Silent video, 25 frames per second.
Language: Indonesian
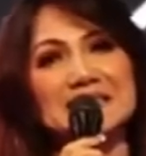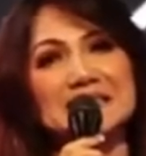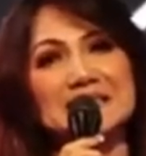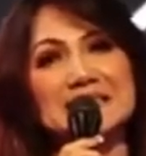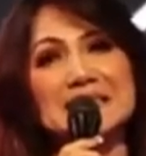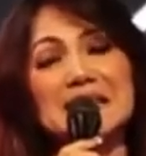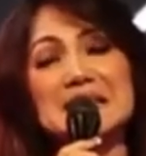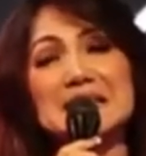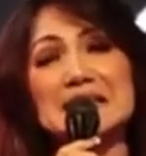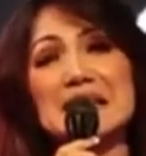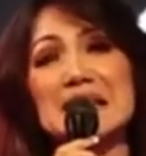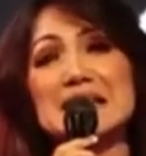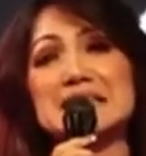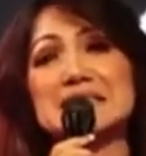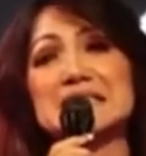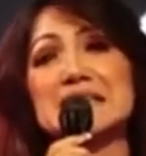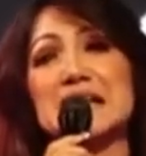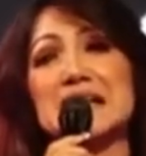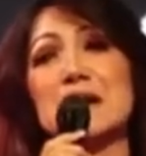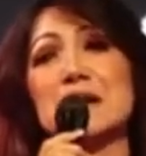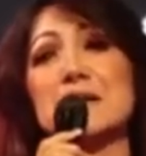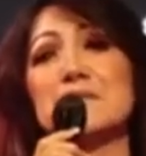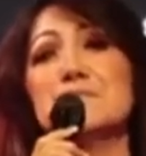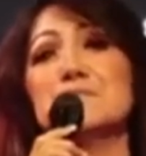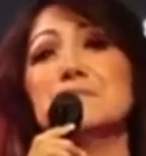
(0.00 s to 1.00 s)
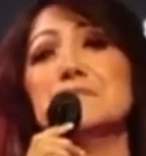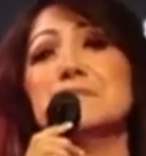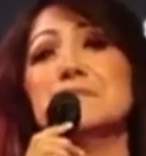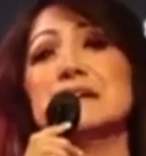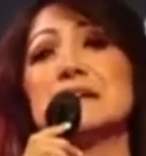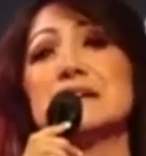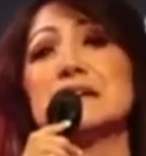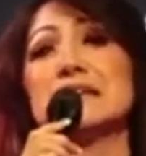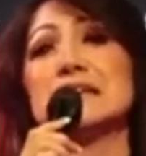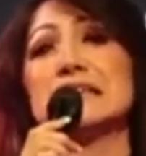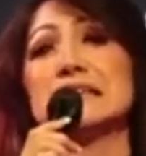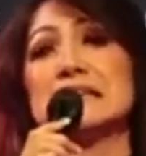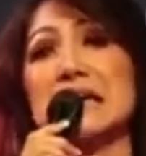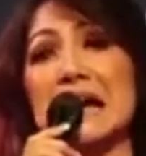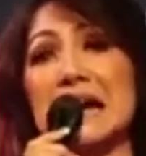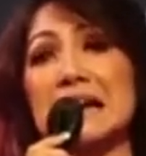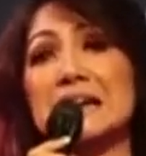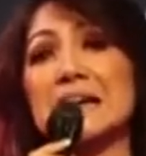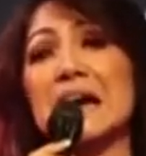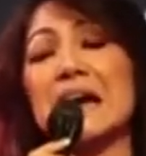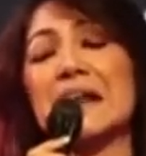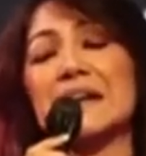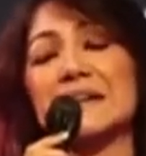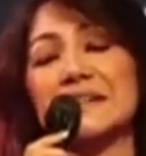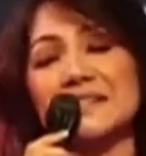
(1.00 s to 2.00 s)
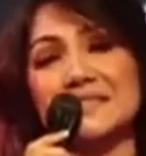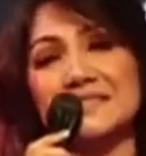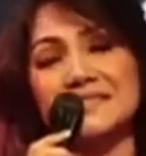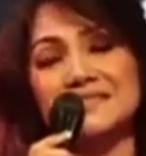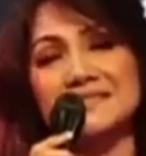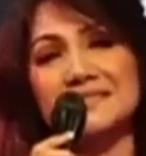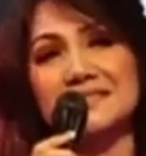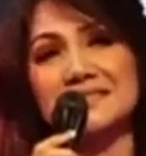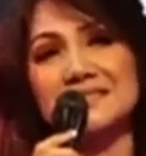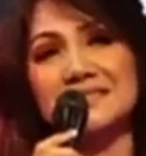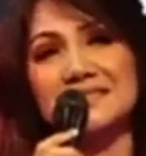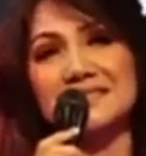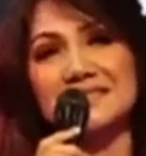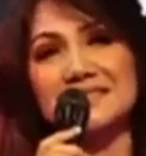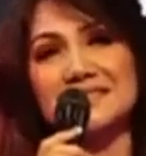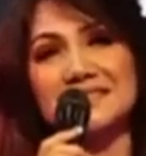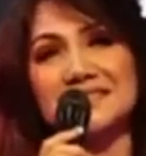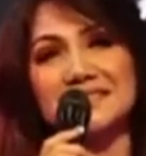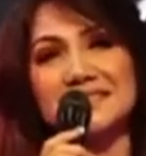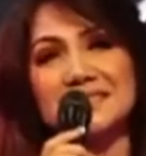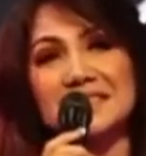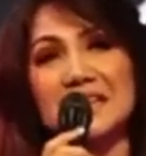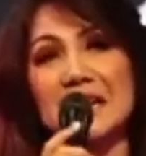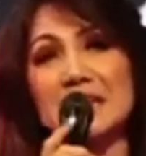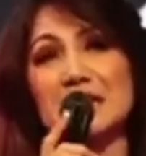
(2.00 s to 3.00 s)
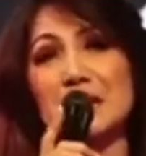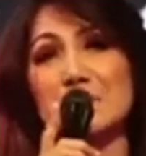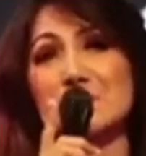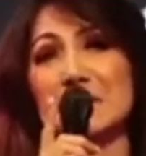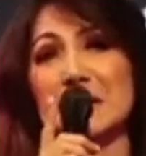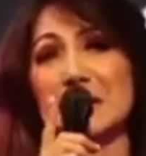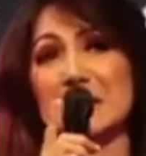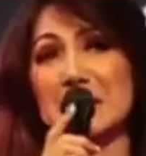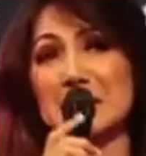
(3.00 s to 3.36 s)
Dan raja mengiyakan. Karena mereka